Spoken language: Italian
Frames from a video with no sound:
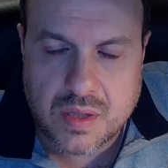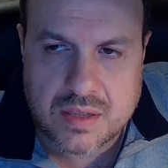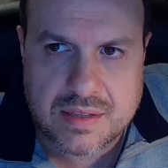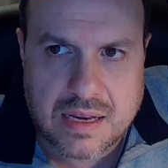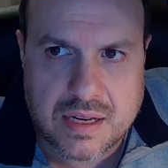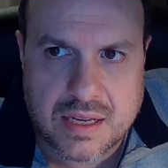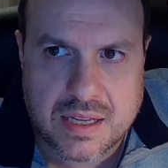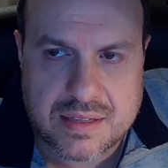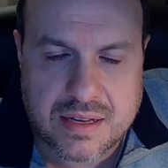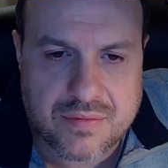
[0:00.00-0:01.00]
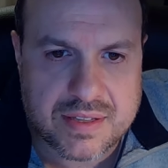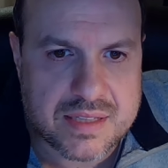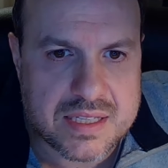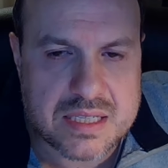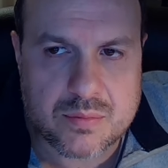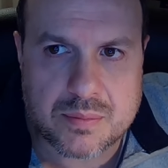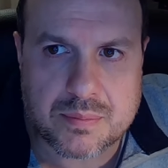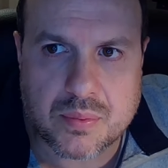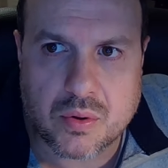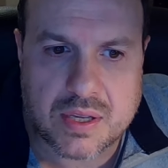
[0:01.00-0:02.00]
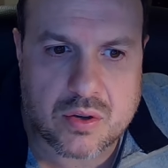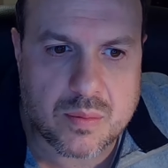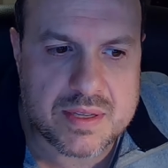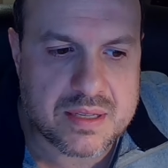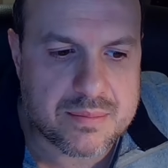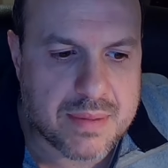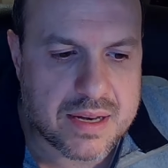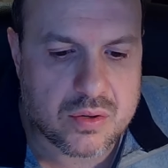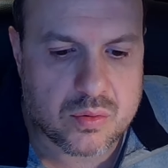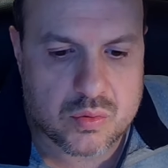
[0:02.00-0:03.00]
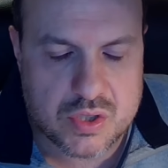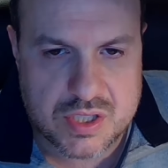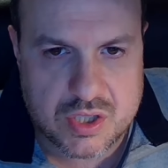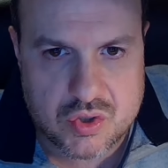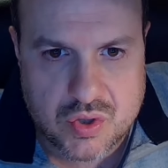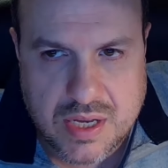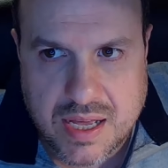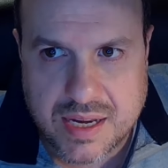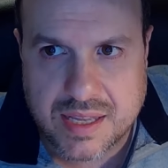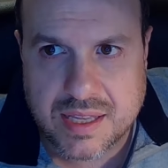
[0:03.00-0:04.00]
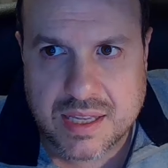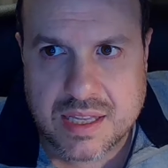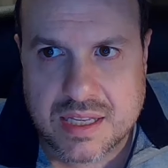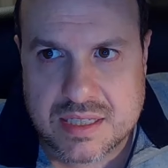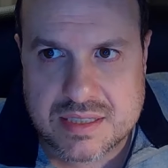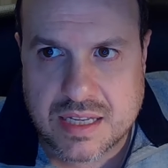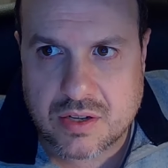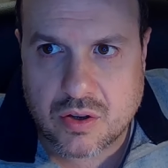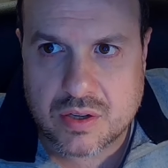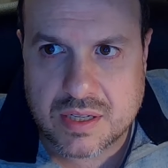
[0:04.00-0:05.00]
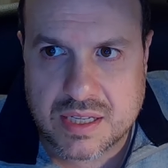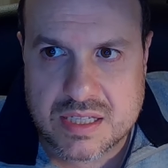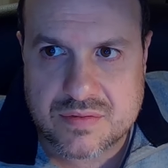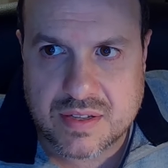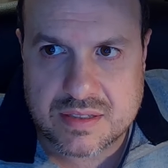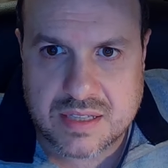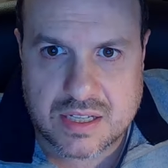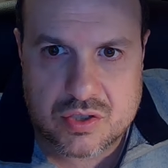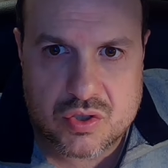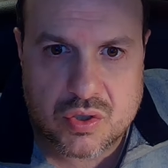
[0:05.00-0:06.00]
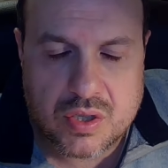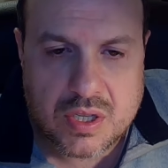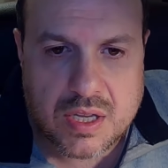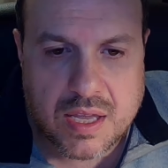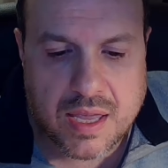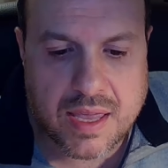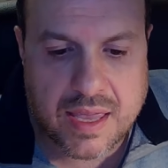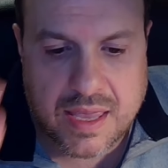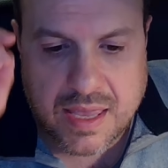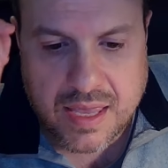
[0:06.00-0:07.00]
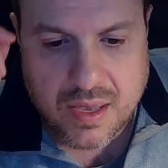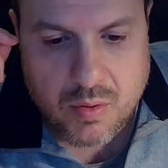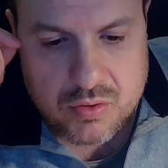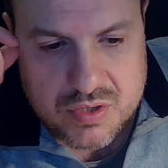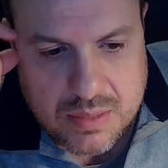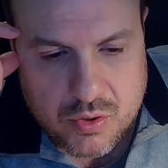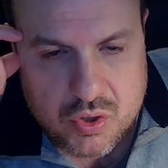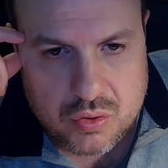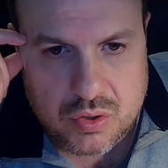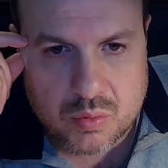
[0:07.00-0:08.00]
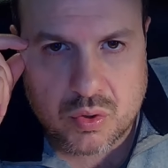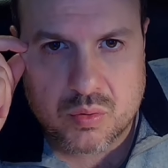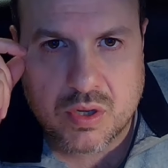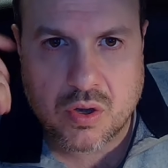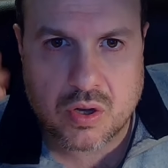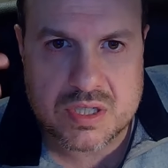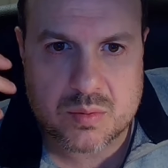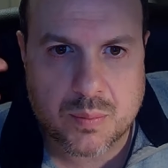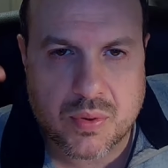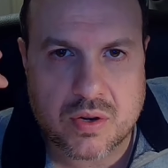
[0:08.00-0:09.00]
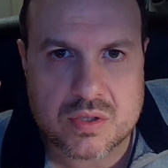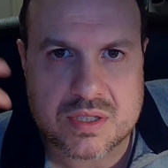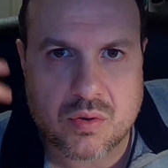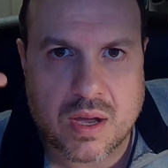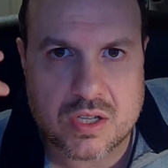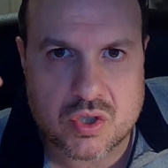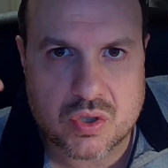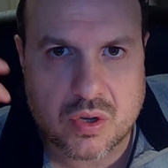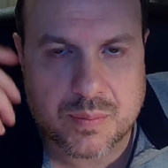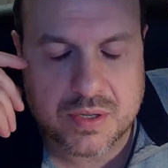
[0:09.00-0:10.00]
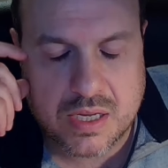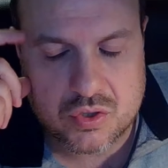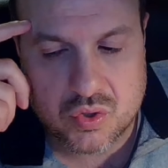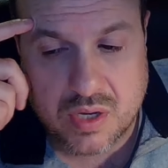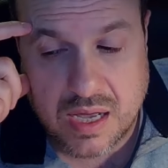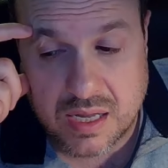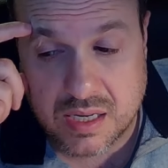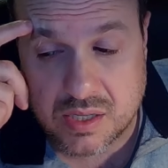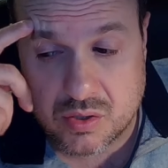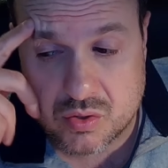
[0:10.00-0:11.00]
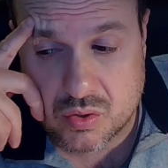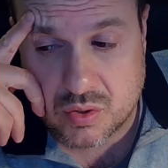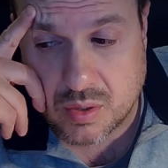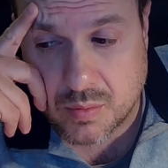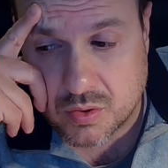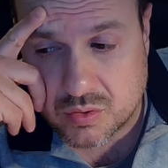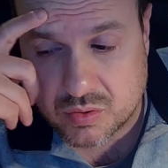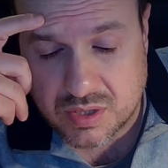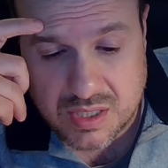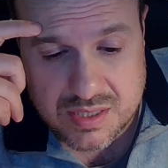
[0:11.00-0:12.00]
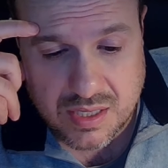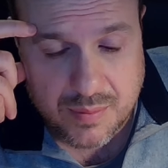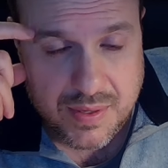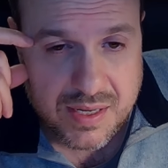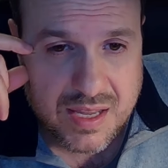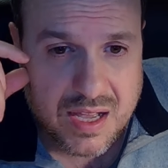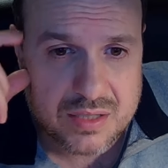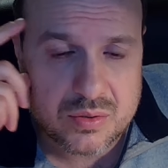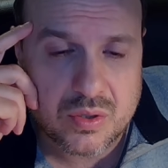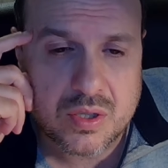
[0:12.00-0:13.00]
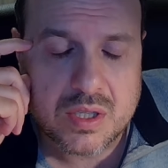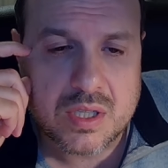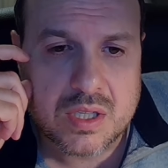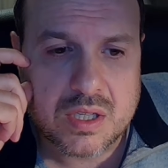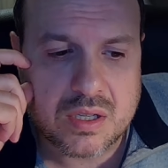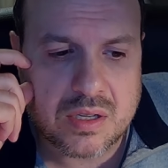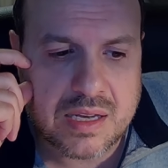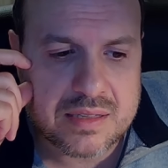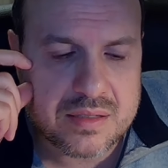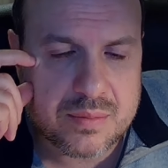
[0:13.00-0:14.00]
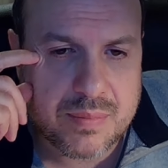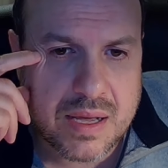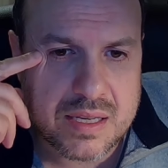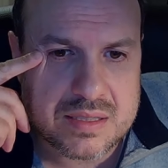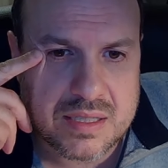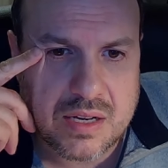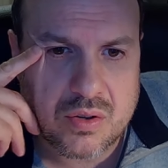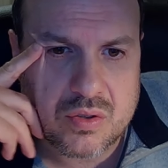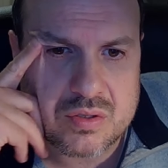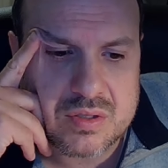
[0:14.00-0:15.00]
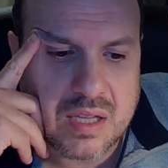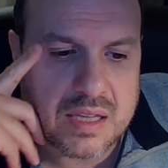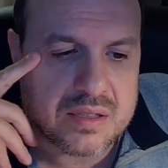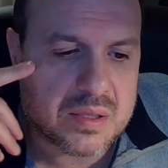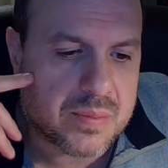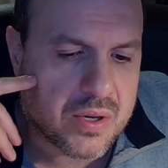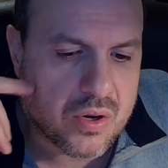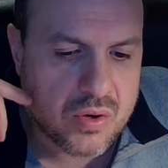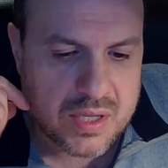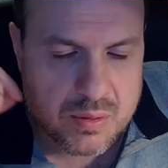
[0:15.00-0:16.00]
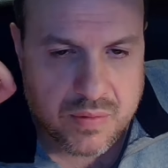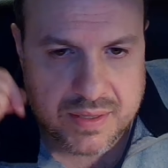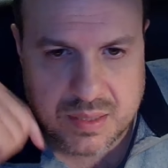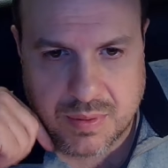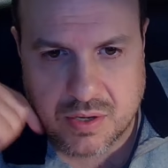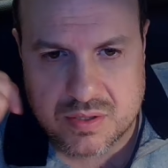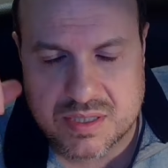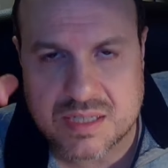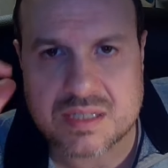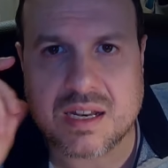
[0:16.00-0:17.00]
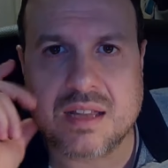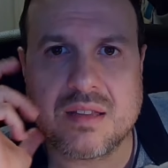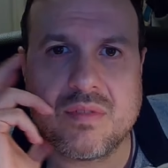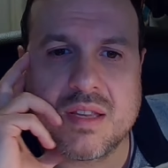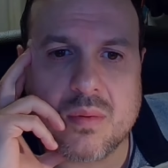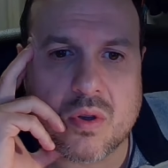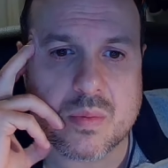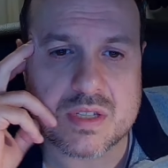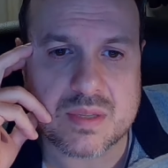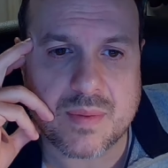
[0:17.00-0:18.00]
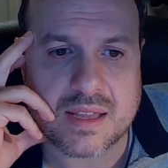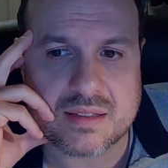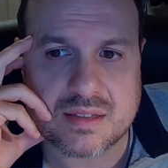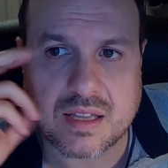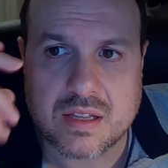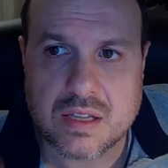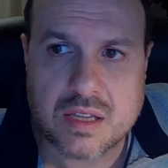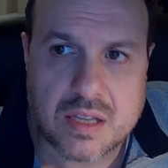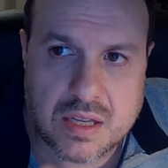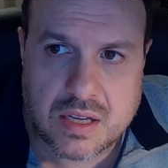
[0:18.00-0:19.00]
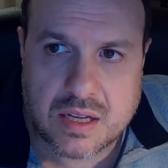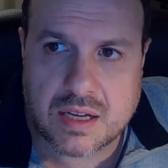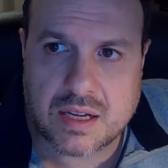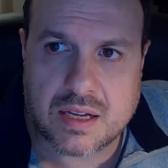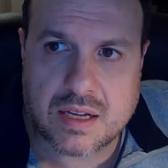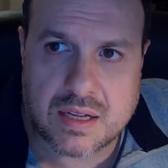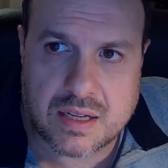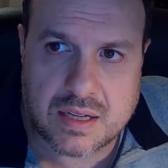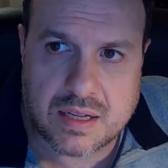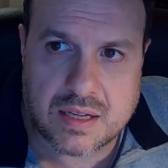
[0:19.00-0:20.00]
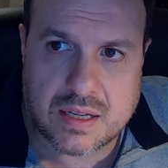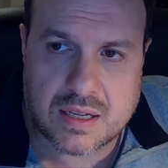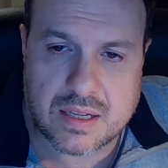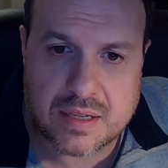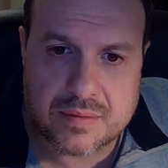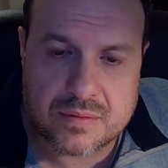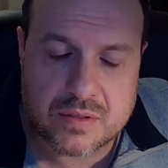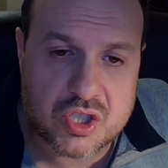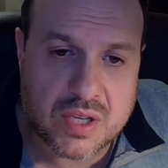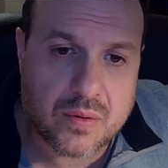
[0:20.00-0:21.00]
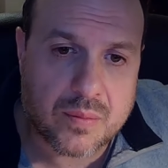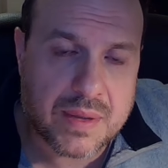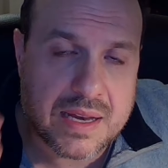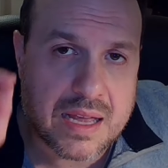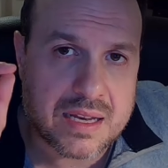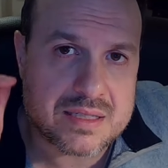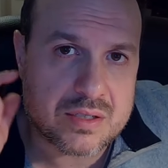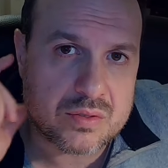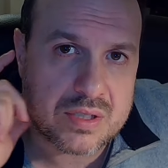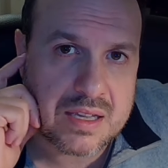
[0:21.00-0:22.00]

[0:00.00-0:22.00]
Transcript: dal, dal ventesimo in poi. È come se il Bari non riuscisse a giocare se non in svantaggio. E quando siamo sotto di uno o due gol siamo più a nostro agio no? per, a giocare. Io sono molto triste e rammaricato, eh, gli anti-Bari saranno contenti, però noi andiamo avanti per la nostra strada e vediamo come si mette. Uh, dicevo Benali è salito in